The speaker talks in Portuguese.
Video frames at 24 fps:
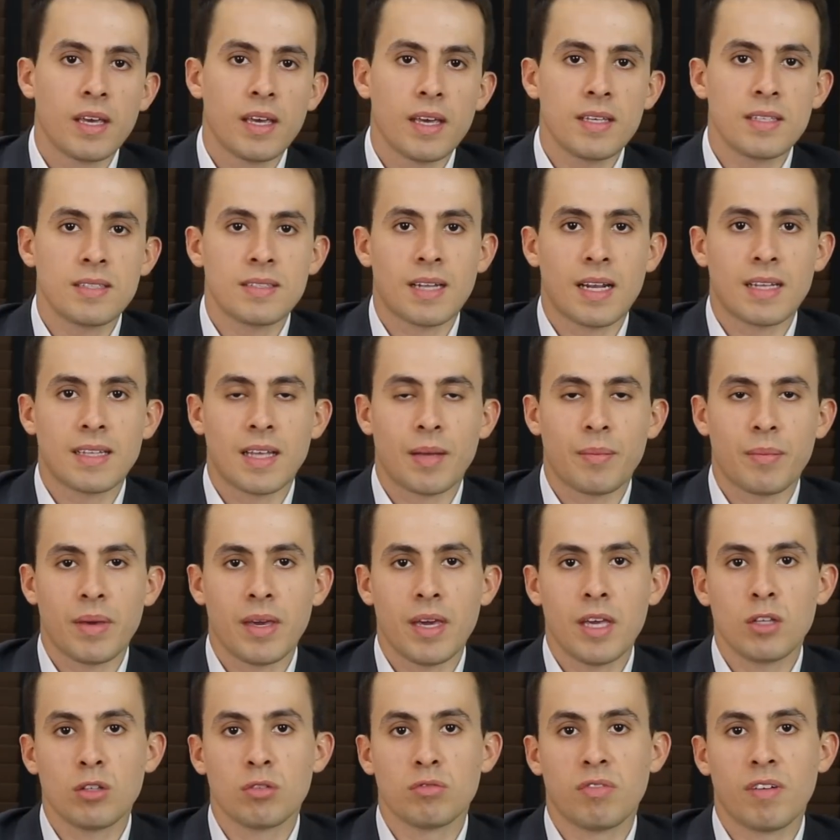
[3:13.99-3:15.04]
Esse
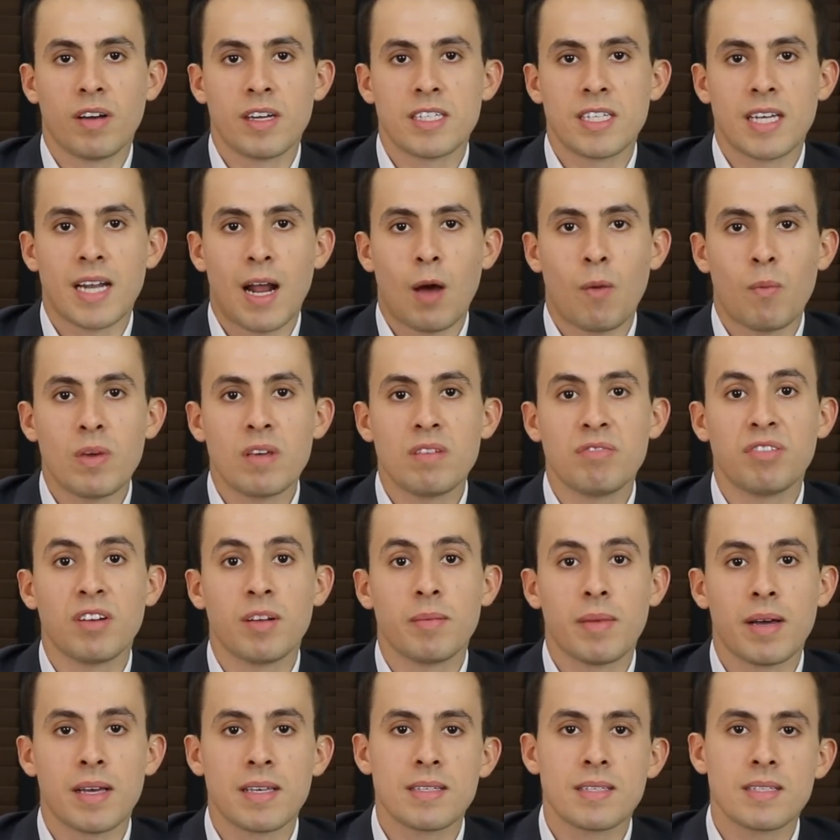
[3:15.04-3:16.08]
tratamento vai gerar uma
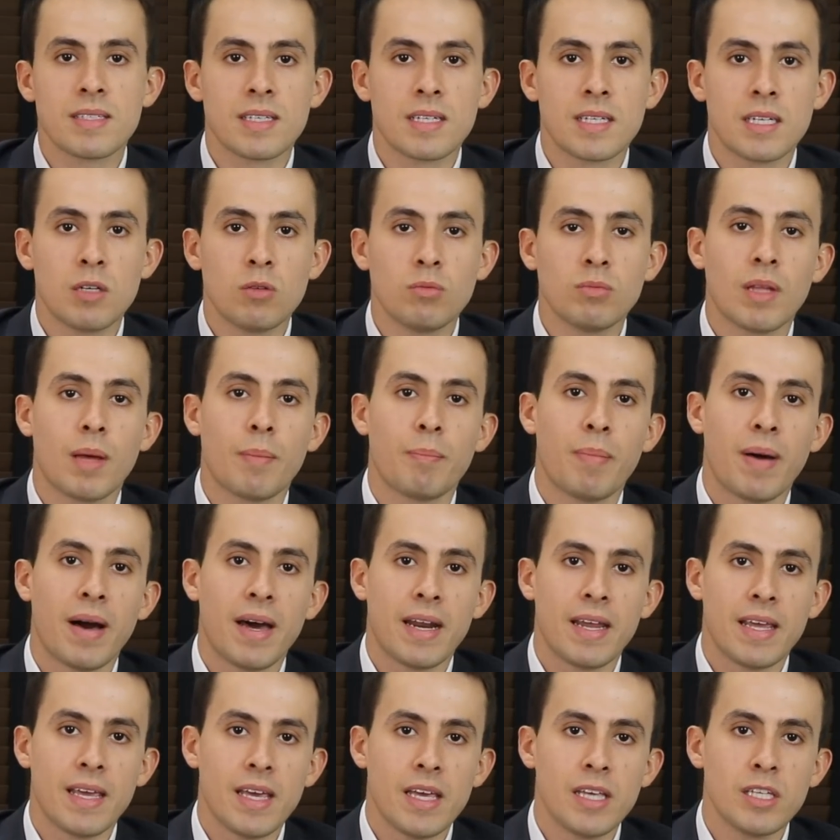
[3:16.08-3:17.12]
inflamação na
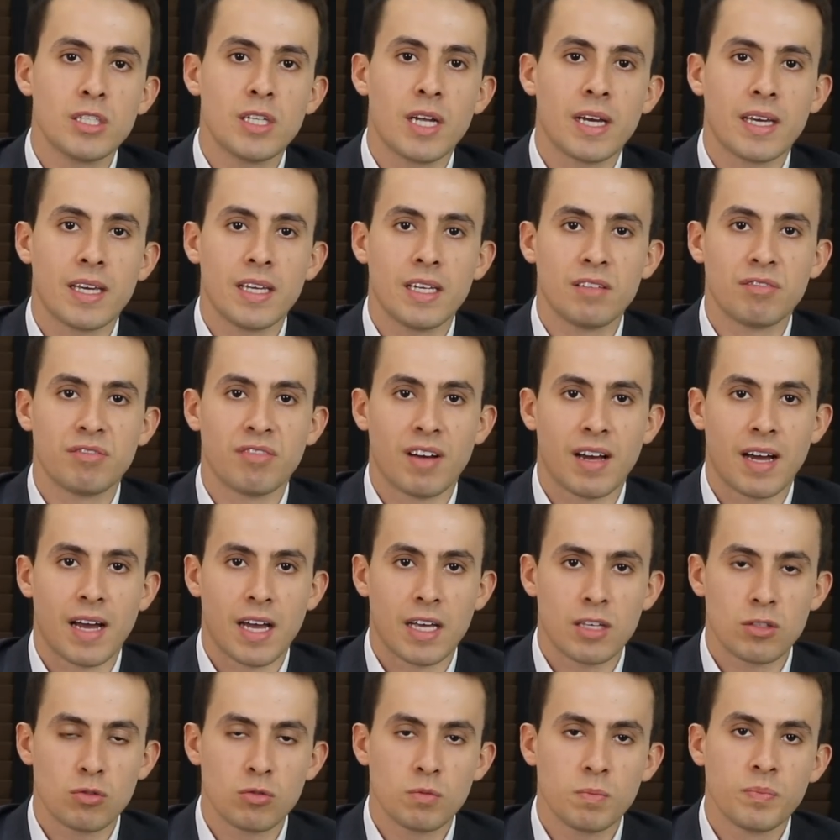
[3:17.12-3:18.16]
parede daquele
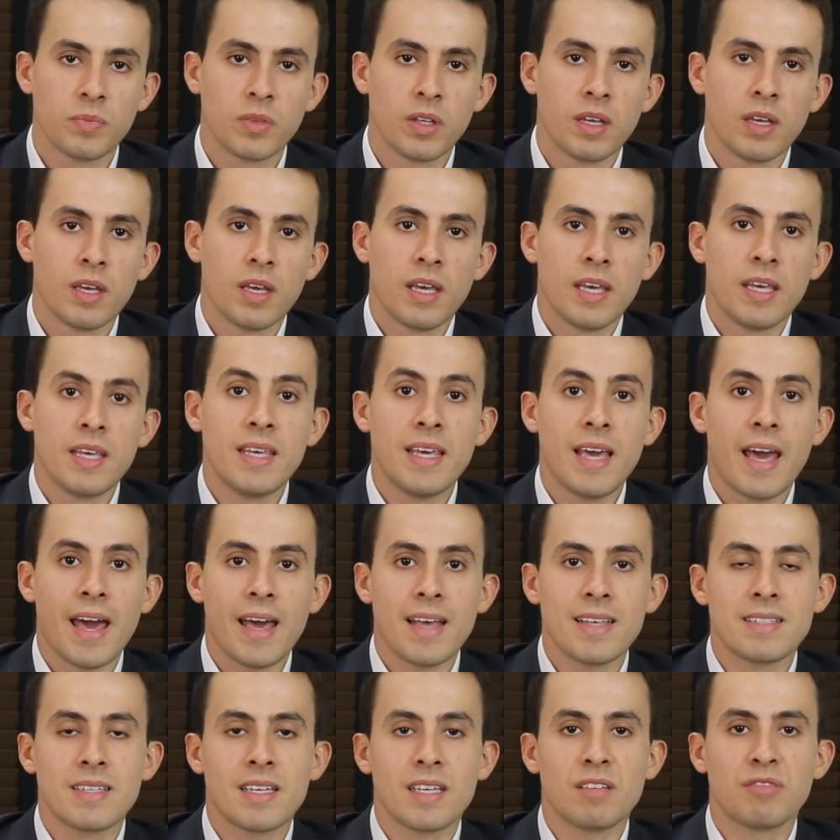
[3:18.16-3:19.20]
vaso e
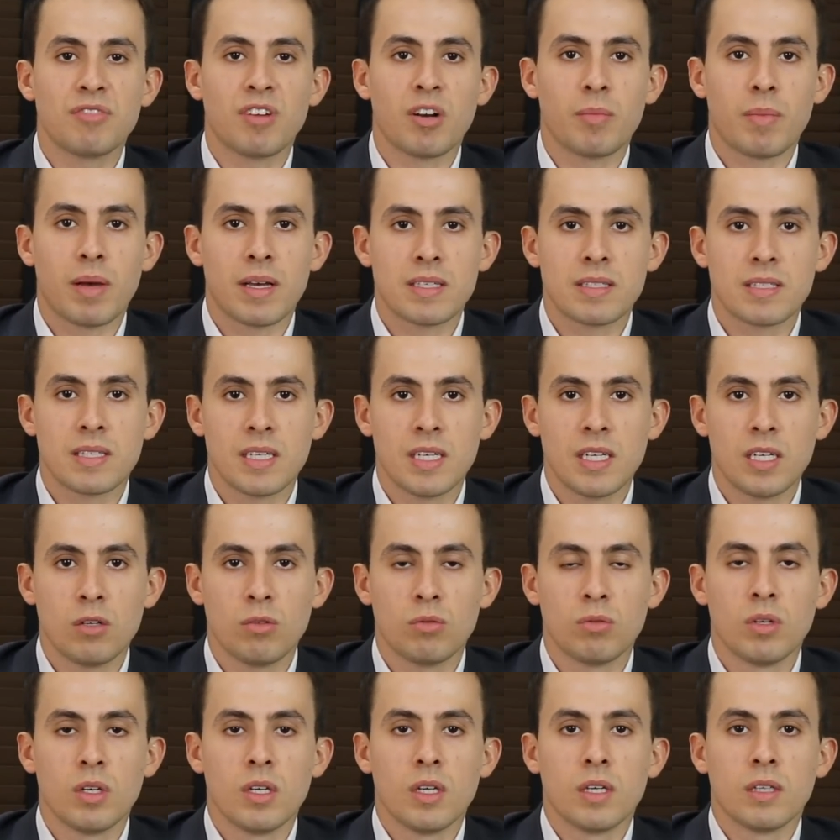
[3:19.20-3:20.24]
essa
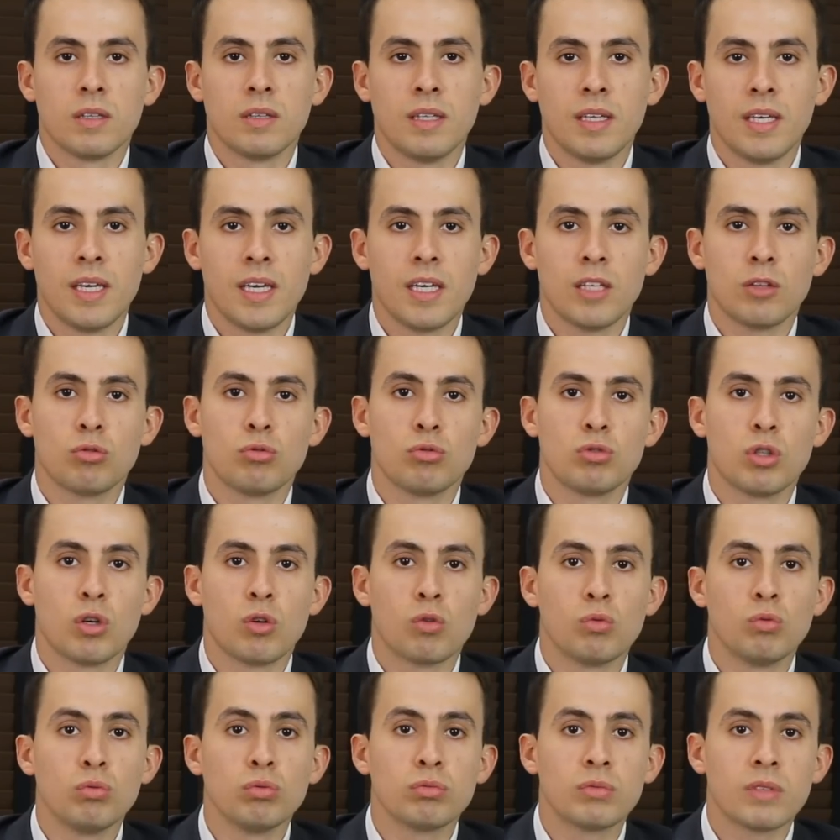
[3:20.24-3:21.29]
inflamação, dentro de
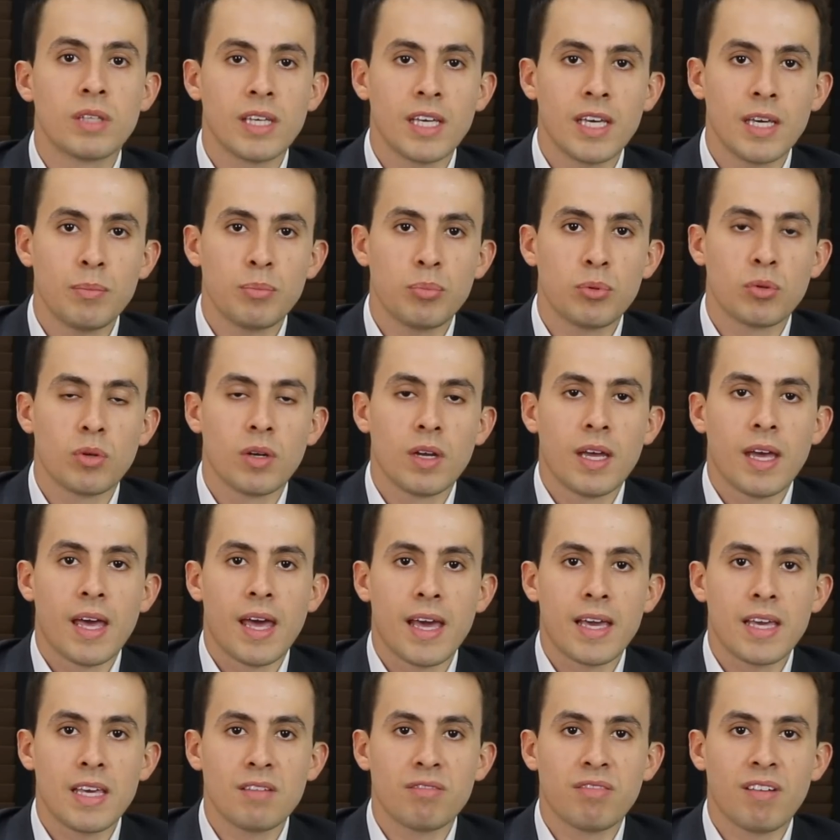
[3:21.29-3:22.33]
algum tempo,
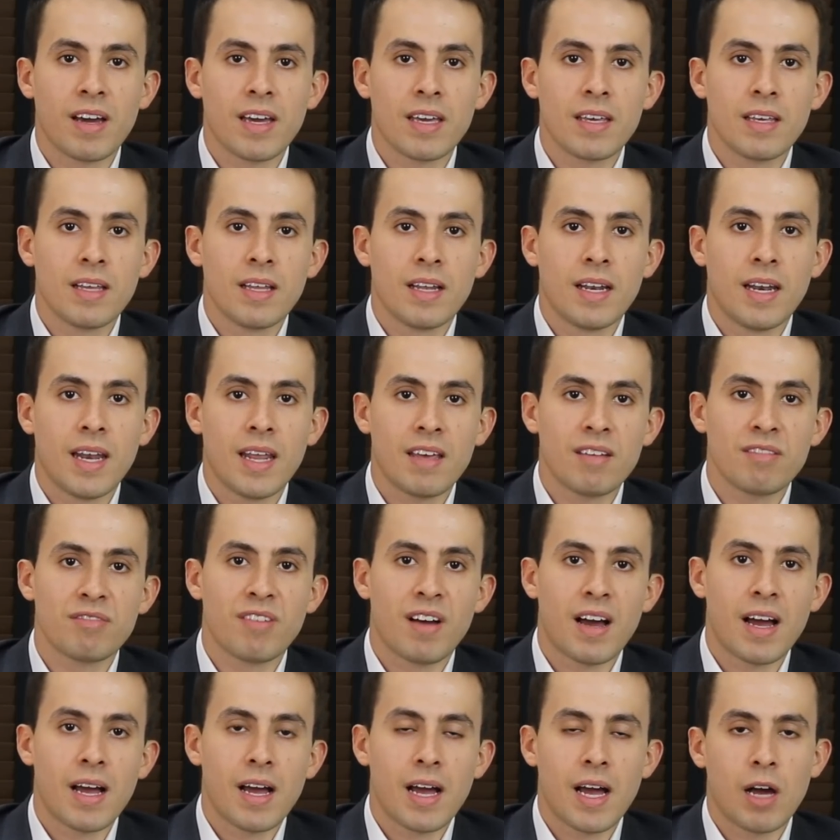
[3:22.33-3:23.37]
é que vai
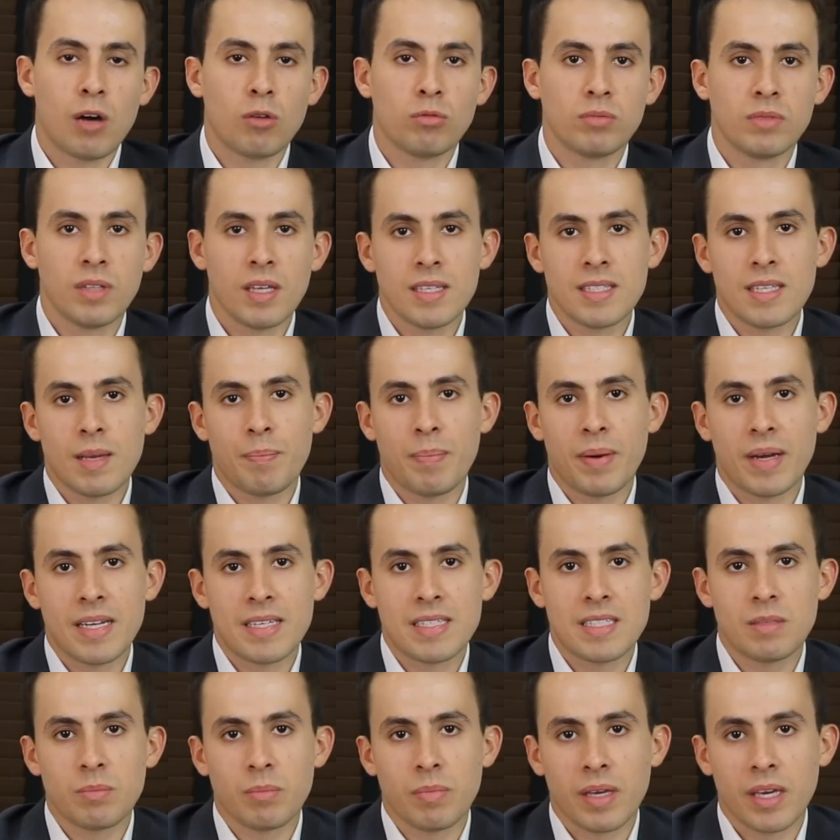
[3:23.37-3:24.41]
levar ao
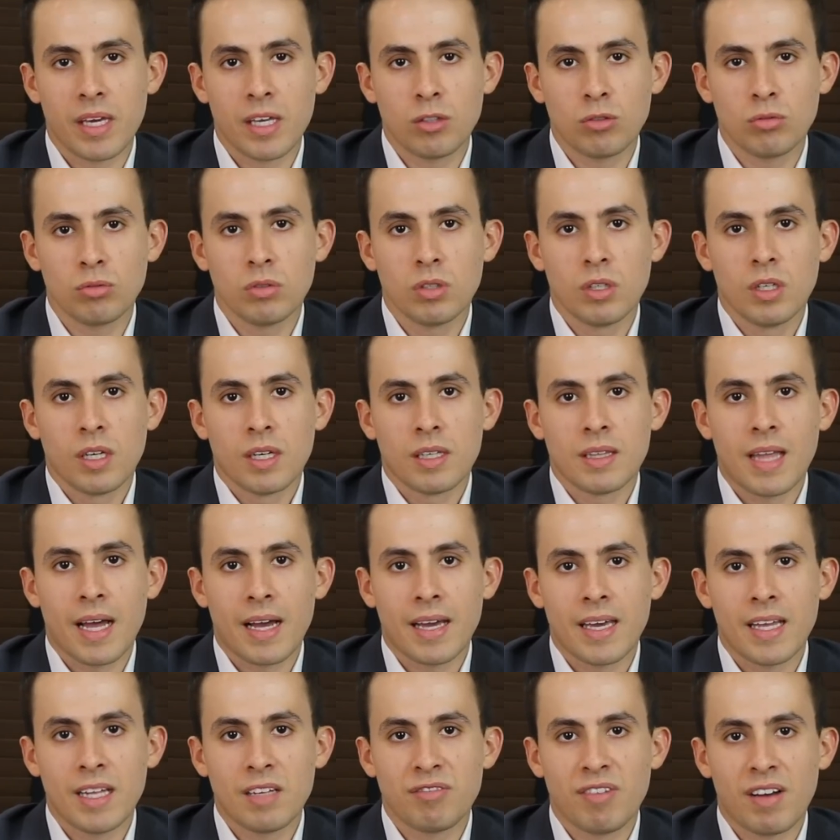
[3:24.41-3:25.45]
desaparecimento
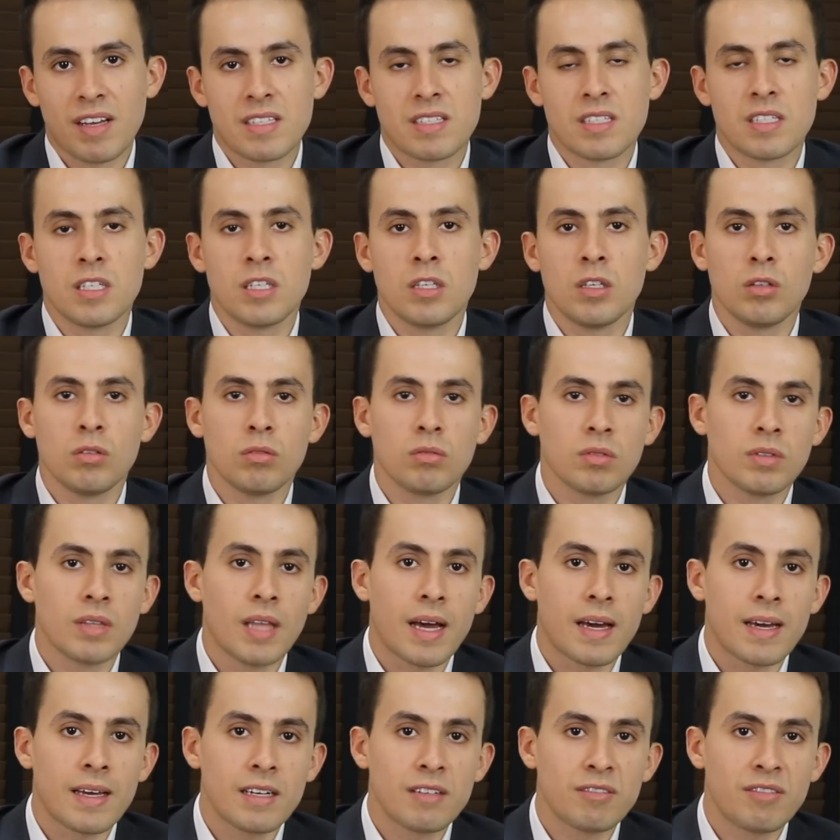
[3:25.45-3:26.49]
daquele vasinho e
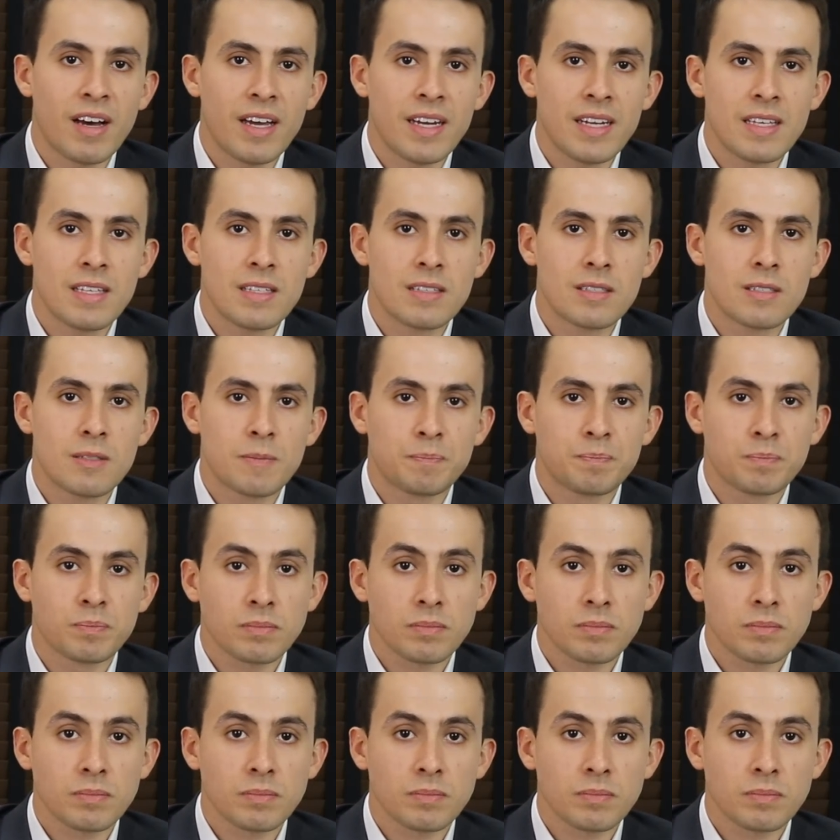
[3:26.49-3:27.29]
daquela variz.